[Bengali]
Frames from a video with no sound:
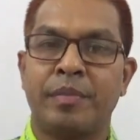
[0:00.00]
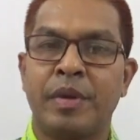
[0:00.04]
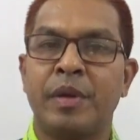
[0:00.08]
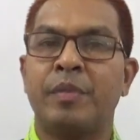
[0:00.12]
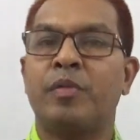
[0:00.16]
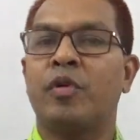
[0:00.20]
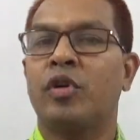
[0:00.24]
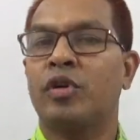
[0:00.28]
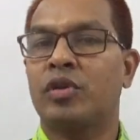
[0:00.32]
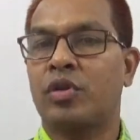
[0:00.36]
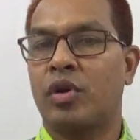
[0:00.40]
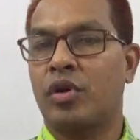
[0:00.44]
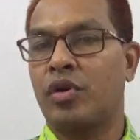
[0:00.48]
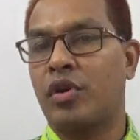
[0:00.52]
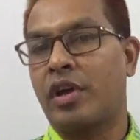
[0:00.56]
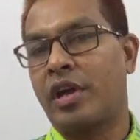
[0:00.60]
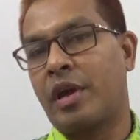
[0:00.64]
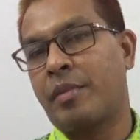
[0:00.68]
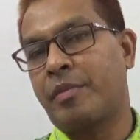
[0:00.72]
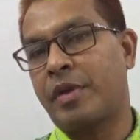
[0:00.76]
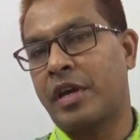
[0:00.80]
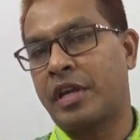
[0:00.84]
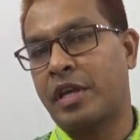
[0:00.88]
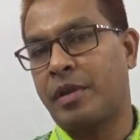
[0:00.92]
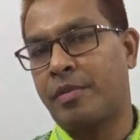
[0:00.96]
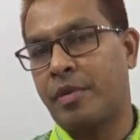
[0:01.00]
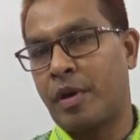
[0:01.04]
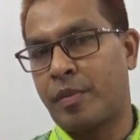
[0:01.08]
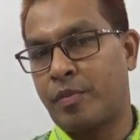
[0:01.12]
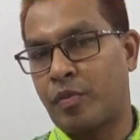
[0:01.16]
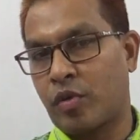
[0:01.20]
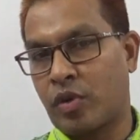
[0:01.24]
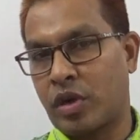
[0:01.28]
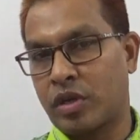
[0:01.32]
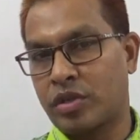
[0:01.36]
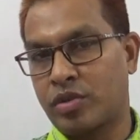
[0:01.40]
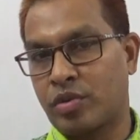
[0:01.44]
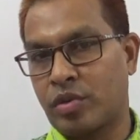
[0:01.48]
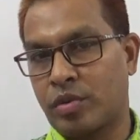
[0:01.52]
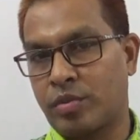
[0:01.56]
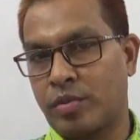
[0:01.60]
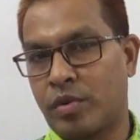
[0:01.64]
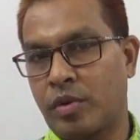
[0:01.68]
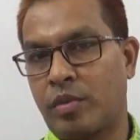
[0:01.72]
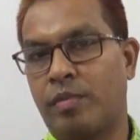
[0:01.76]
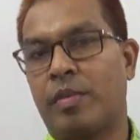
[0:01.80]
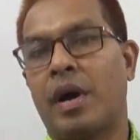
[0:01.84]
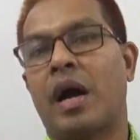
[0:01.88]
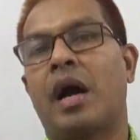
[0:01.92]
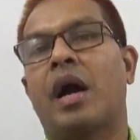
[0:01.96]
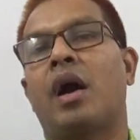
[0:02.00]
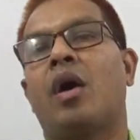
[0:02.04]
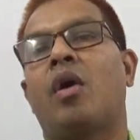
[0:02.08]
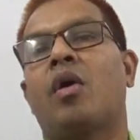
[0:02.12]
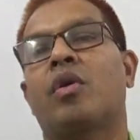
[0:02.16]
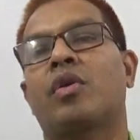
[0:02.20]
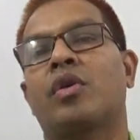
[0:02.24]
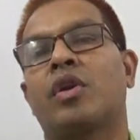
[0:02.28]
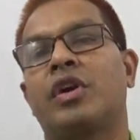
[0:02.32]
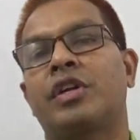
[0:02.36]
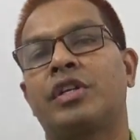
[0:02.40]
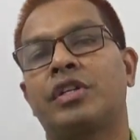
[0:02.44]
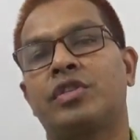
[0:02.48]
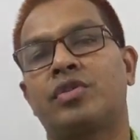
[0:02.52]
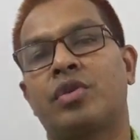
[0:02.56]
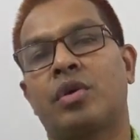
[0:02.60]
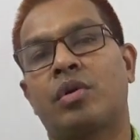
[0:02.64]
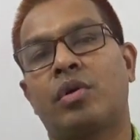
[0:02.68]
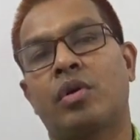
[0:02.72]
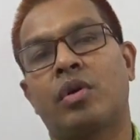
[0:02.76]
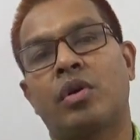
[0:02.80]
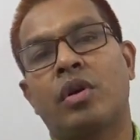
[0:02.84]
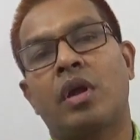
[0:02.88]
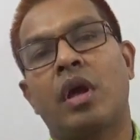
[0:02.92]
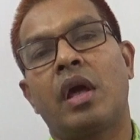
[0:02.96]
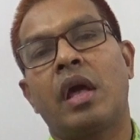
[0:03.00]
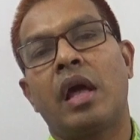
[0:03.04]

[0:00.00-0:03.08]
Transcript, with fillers: বিপরীত অন্যায় আমরা কিভাবে প্রকাশ করব বা অন্যায়টি যখন